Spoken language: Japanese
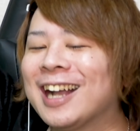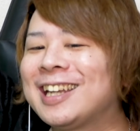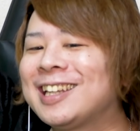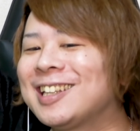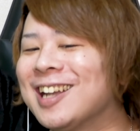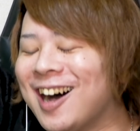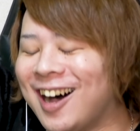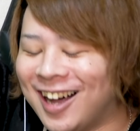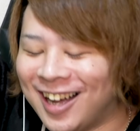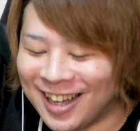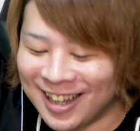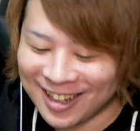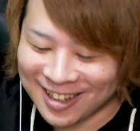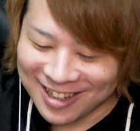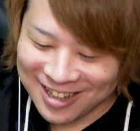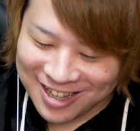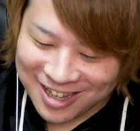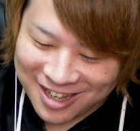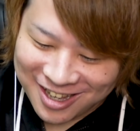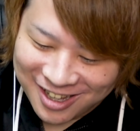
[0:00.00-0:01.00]
きた
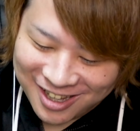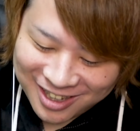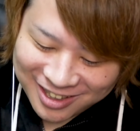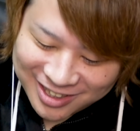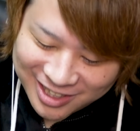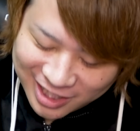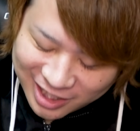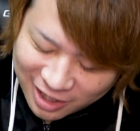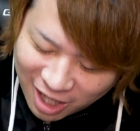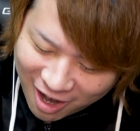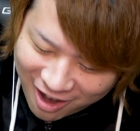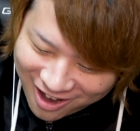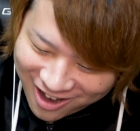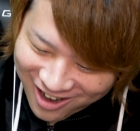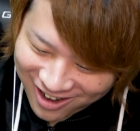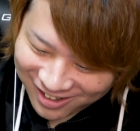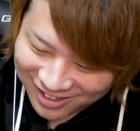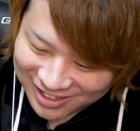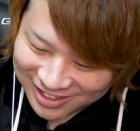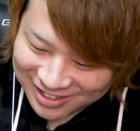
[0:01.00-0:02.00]
きた
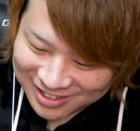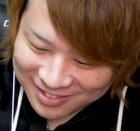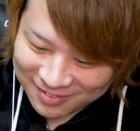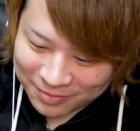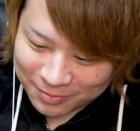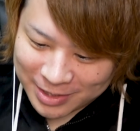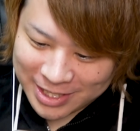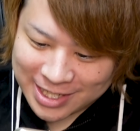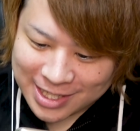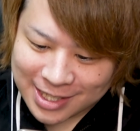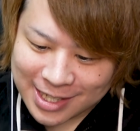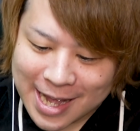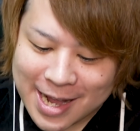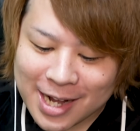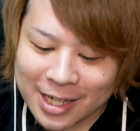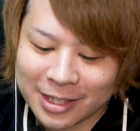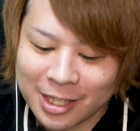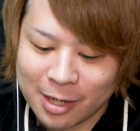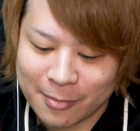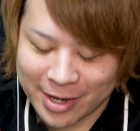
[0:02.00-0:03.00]
一回
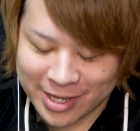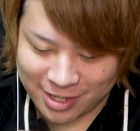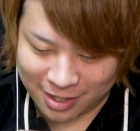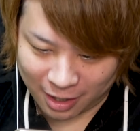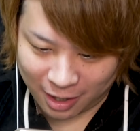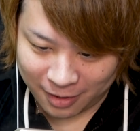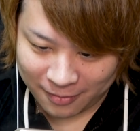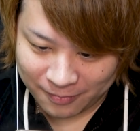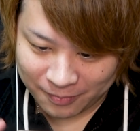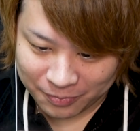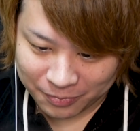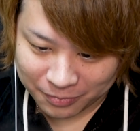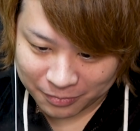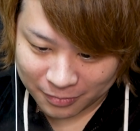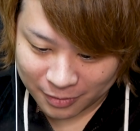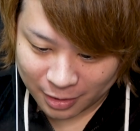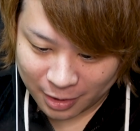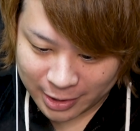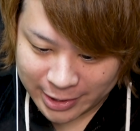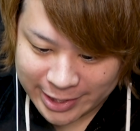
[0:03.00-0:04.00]
勝てればいいか
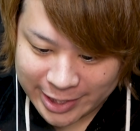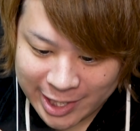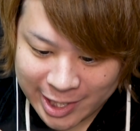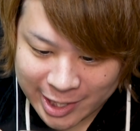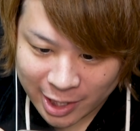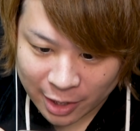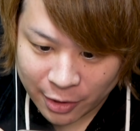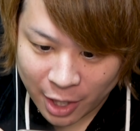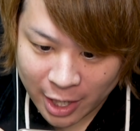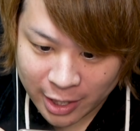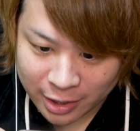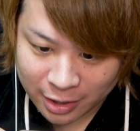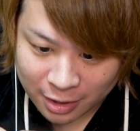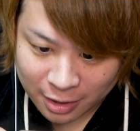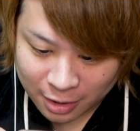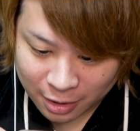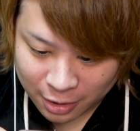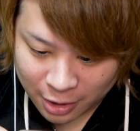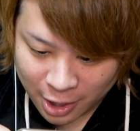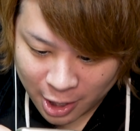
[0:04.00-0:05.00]
ら。G じゃない
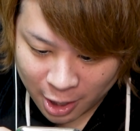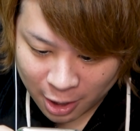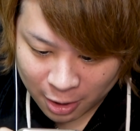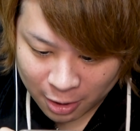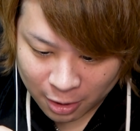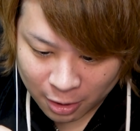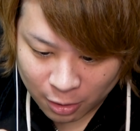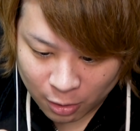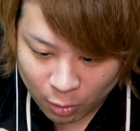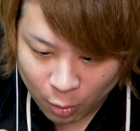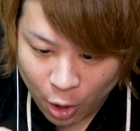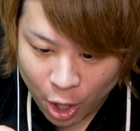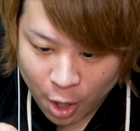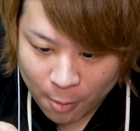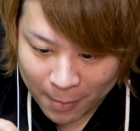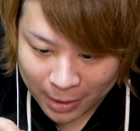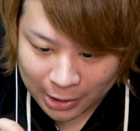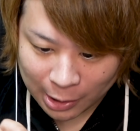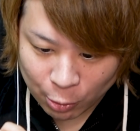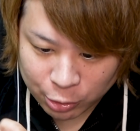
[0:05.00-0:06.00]
え
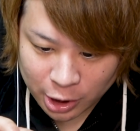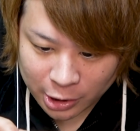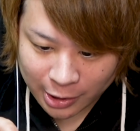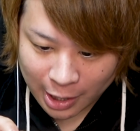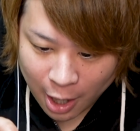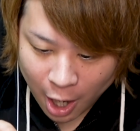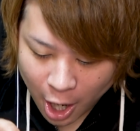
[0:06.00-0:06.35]
えまた落ちてきた